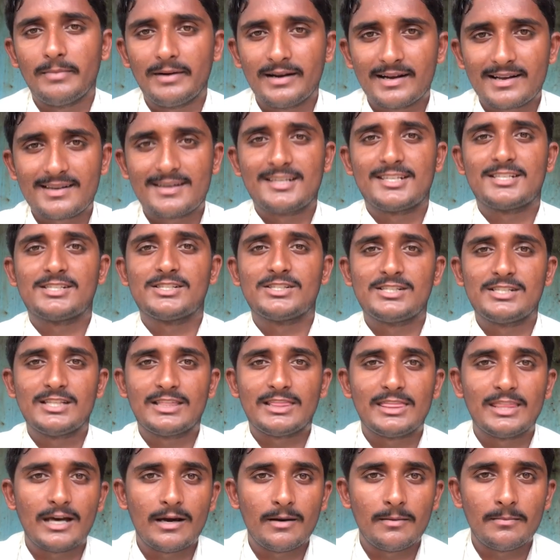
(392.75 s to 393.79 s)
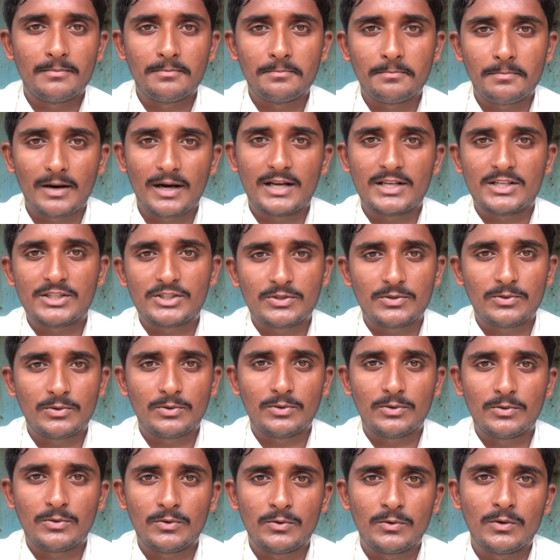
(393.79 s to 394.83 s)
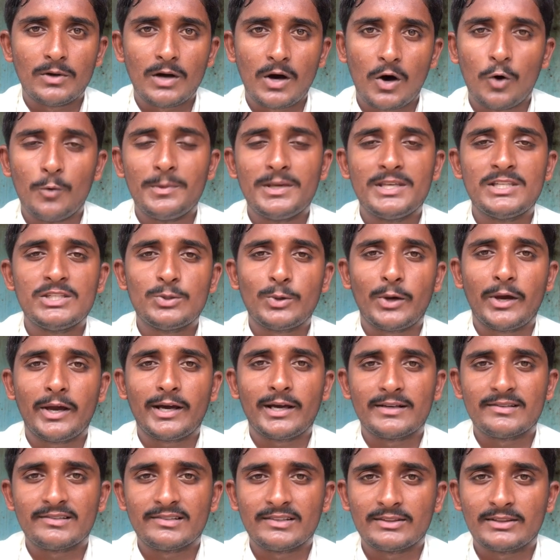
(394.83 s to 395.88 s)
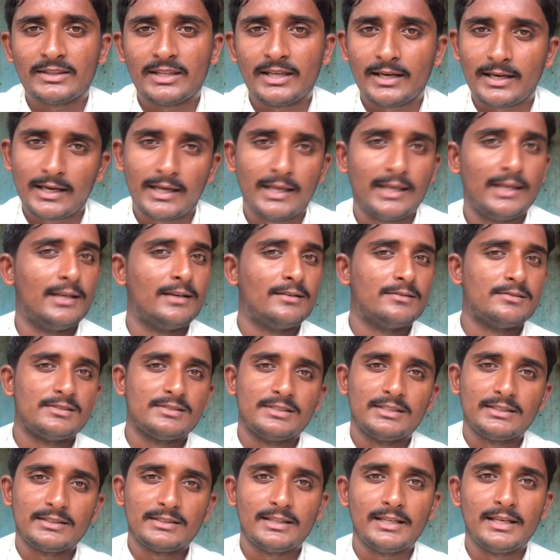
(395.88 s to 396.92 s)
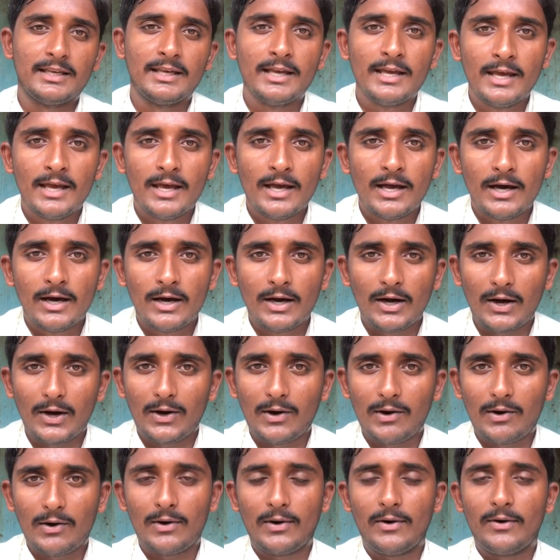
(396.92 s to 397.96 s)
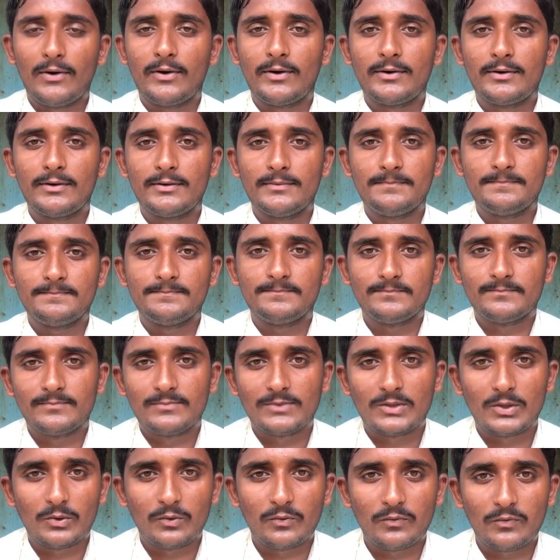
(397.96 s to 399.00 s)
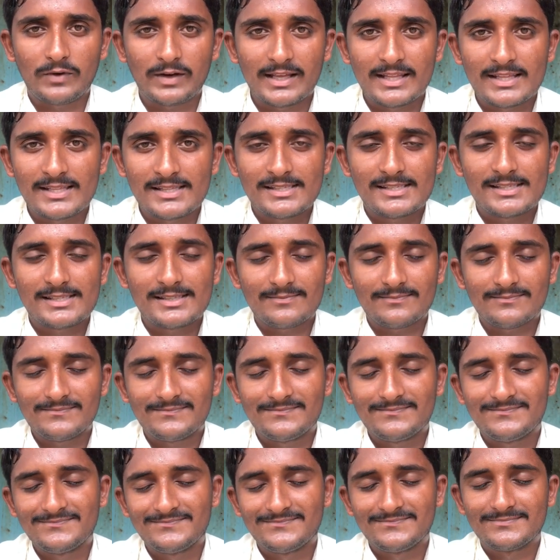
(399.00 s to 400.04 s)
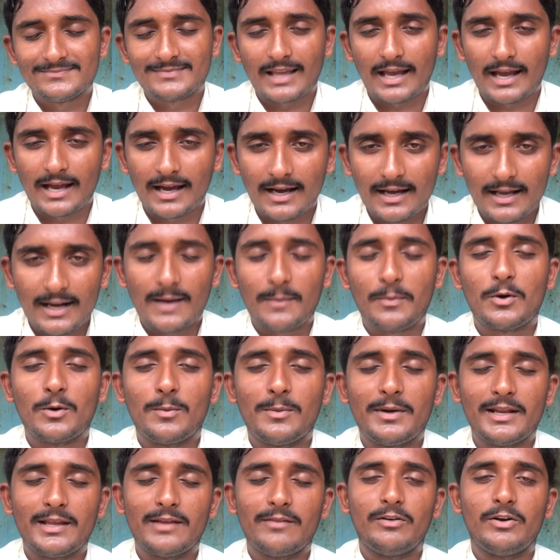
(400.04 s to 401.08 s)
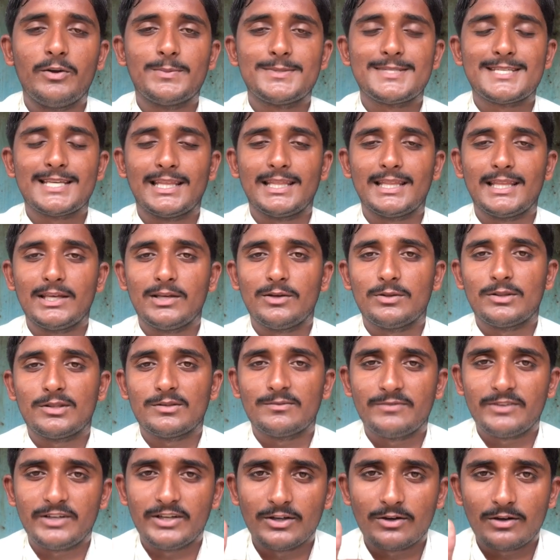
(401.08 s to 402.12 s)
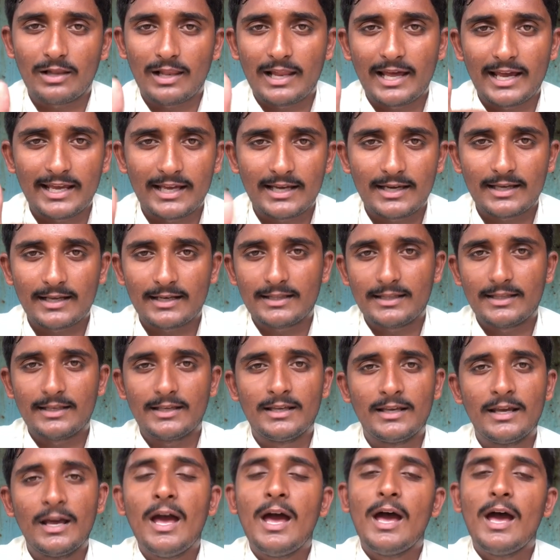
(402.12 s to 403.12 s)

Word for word: बट जितना हम बारिश को गांव में इंजॉय कर सकते हैं कहीं नहीं कर सकते और तो फ्रेंड्स अगर आपको हमारी ये वीडियो पसंद आई हो तो वीडियो को लाइक कर दें